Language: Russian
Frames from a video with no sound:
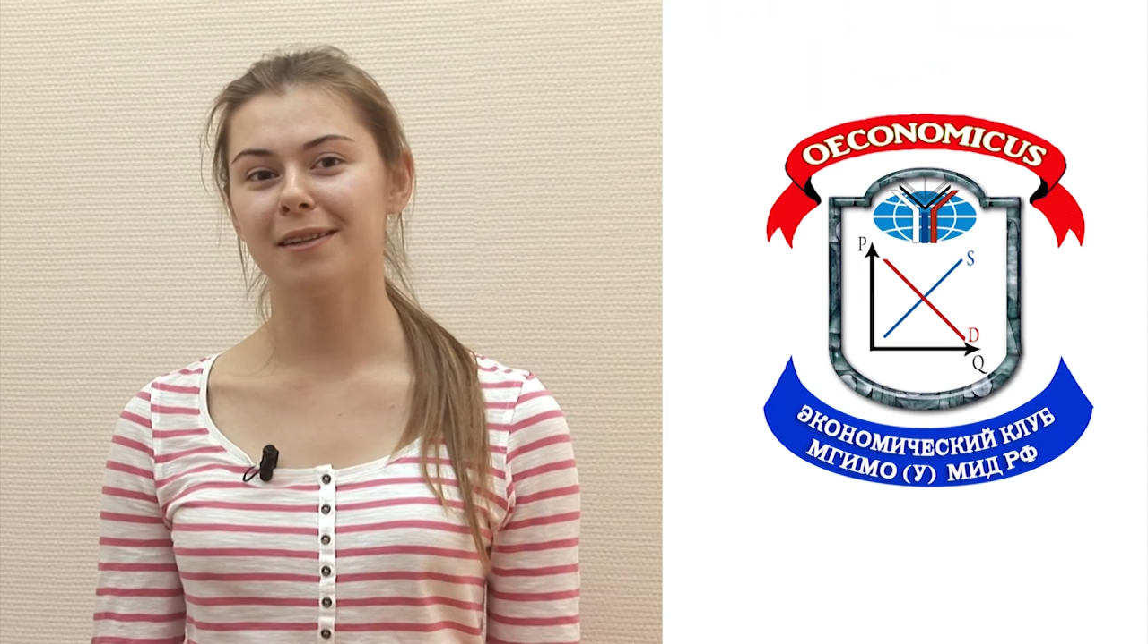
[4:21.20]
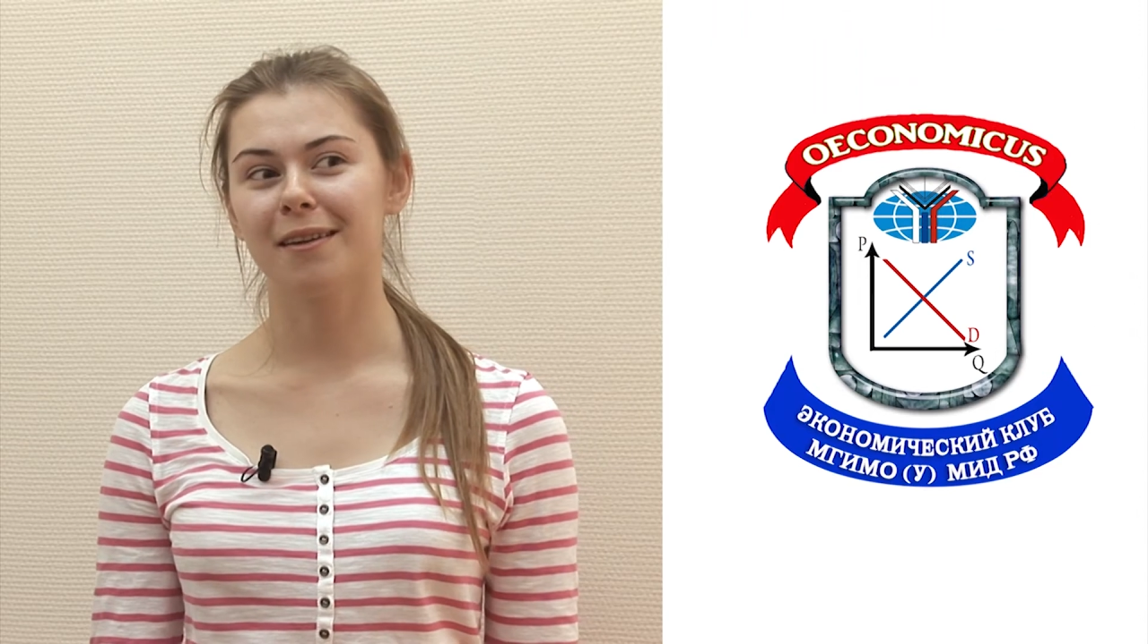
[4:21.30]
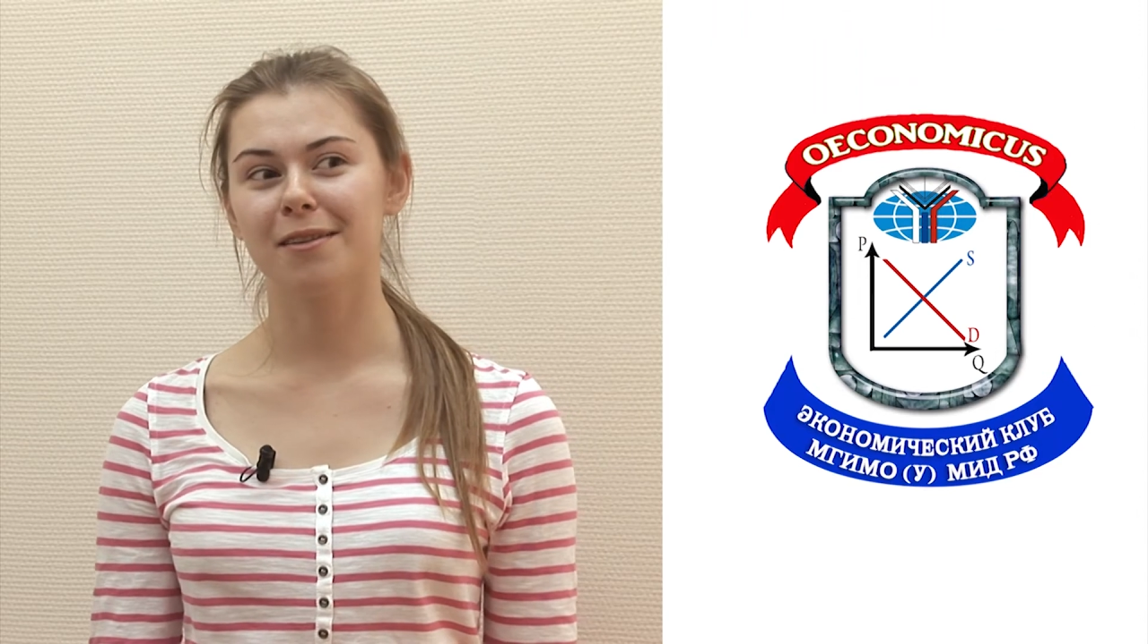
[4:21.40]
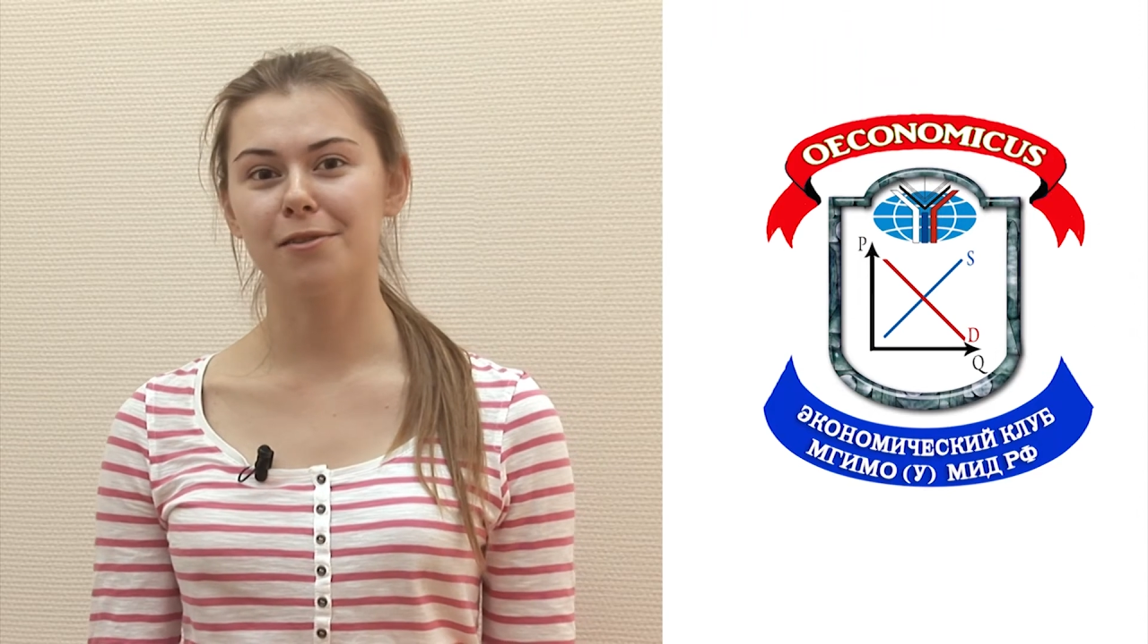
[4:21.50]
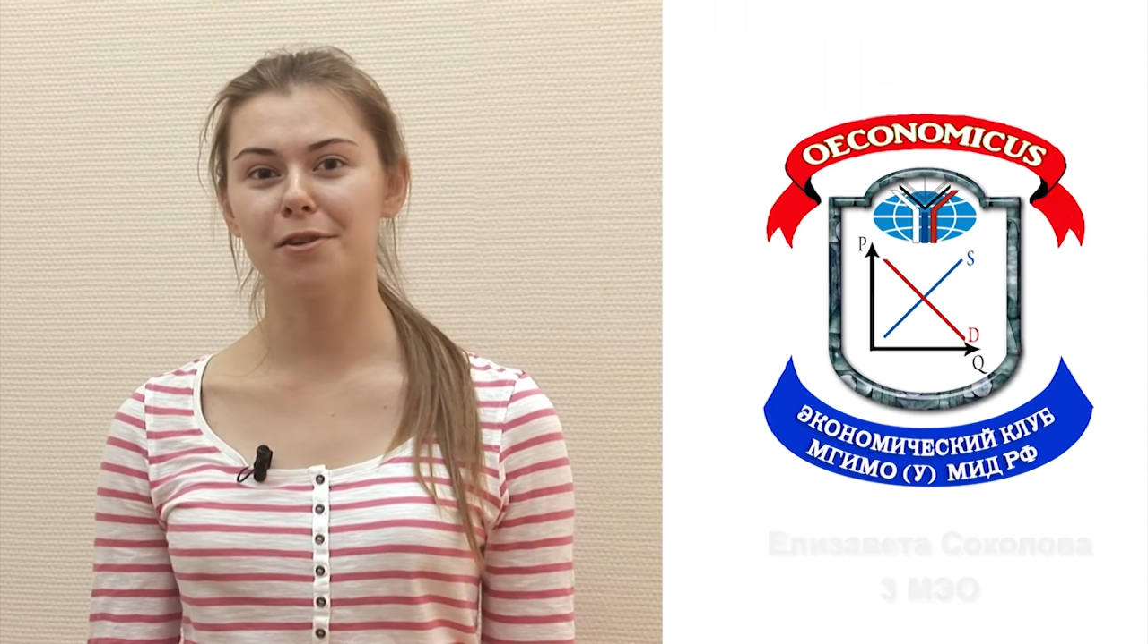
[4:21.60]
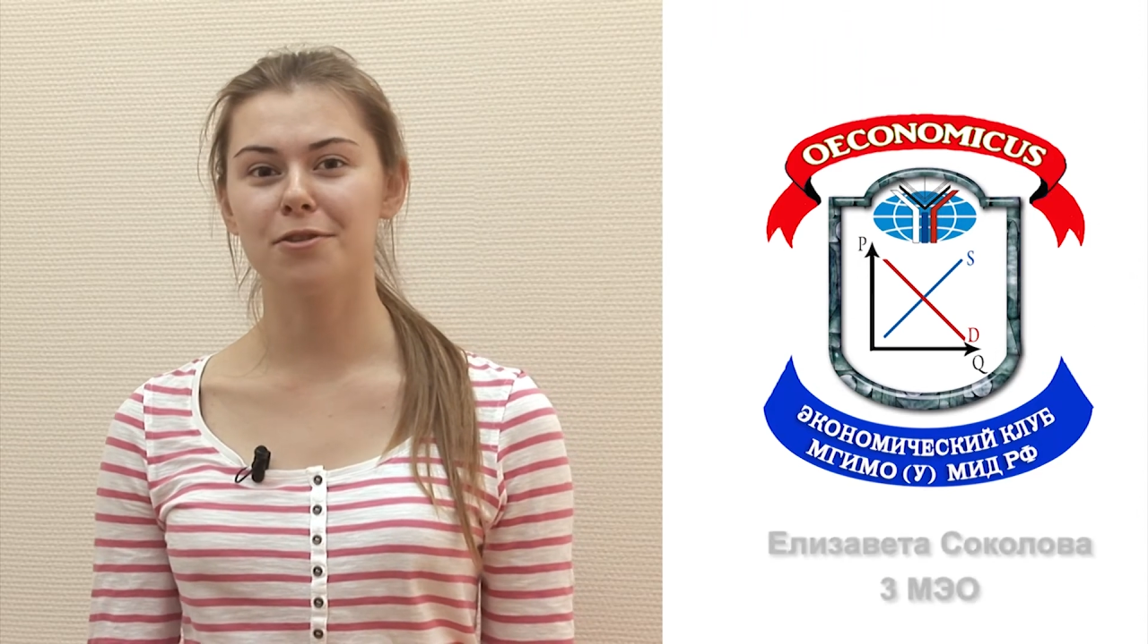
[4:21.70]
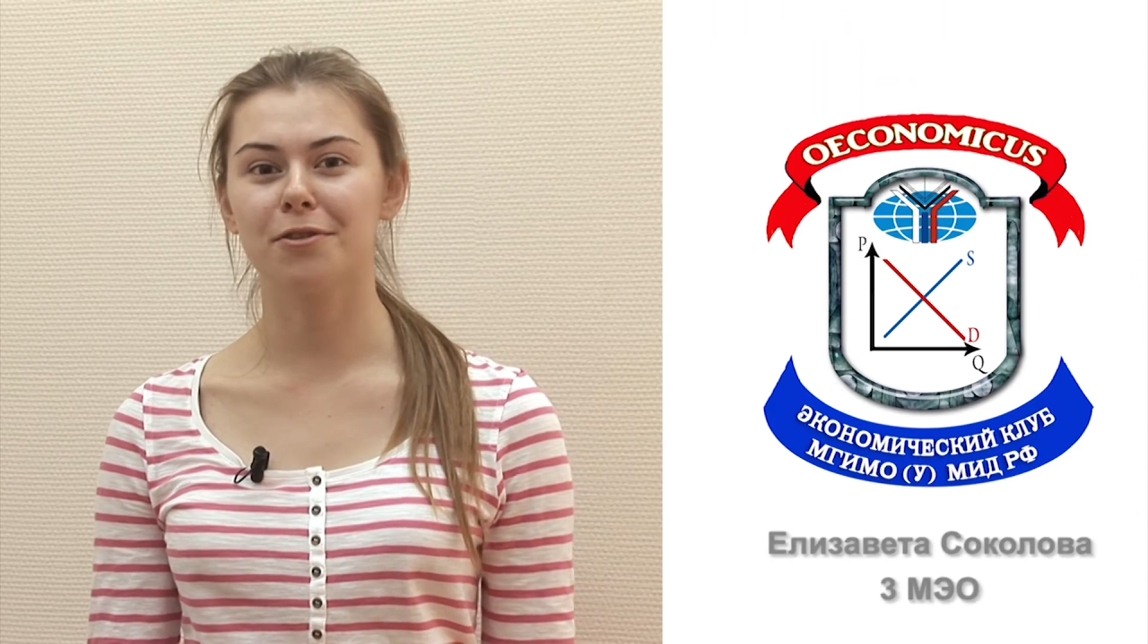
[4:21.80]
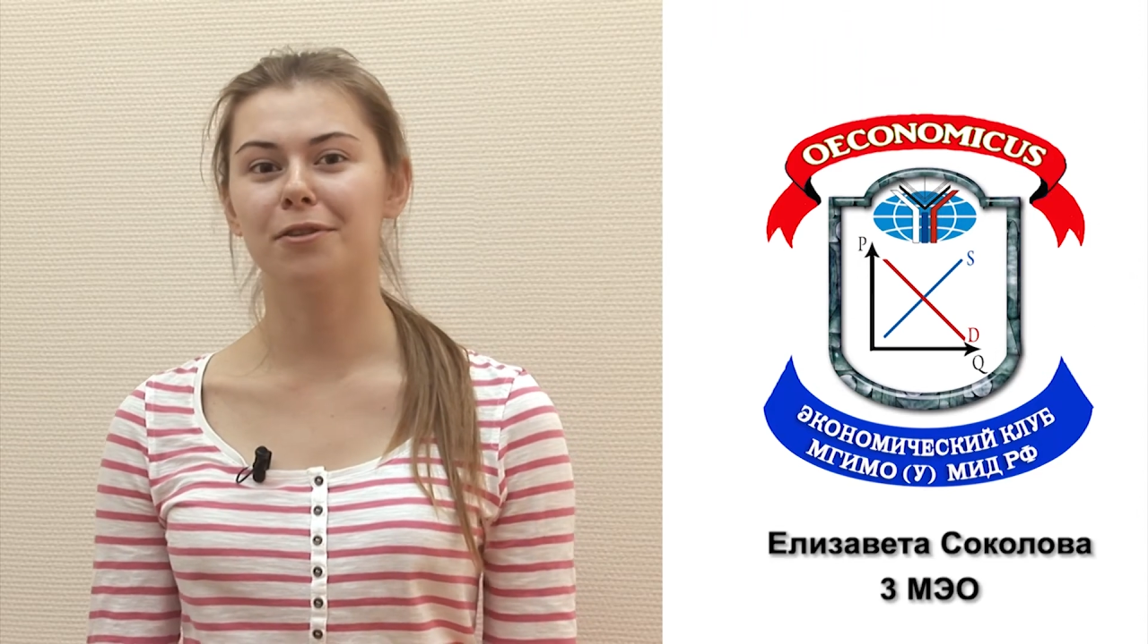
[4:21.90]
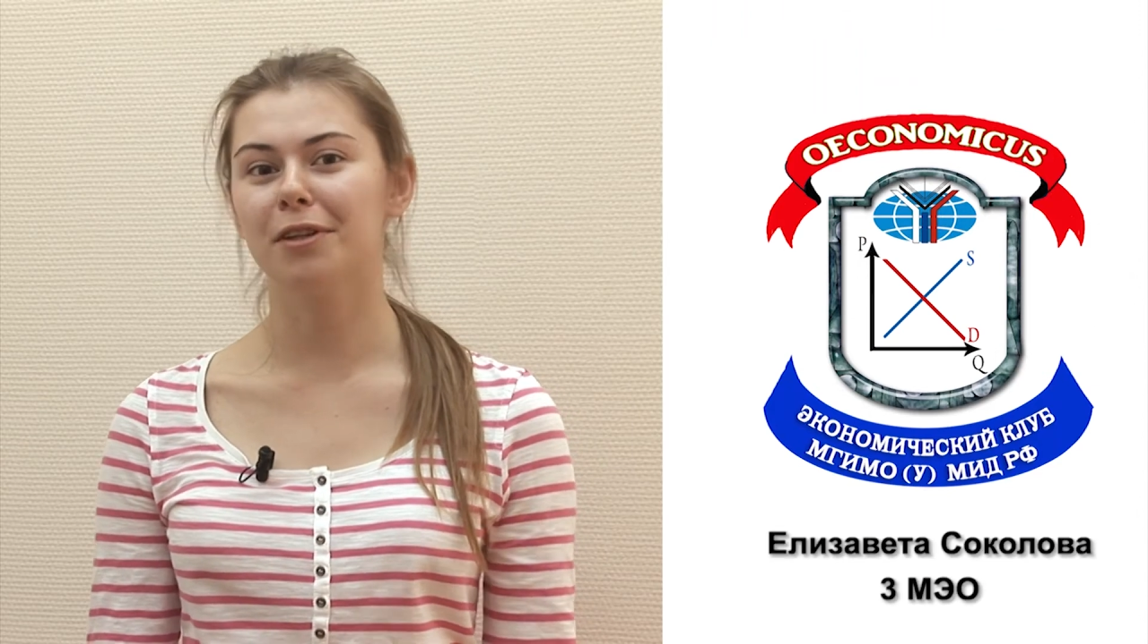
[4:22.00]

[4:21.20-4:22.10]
это источник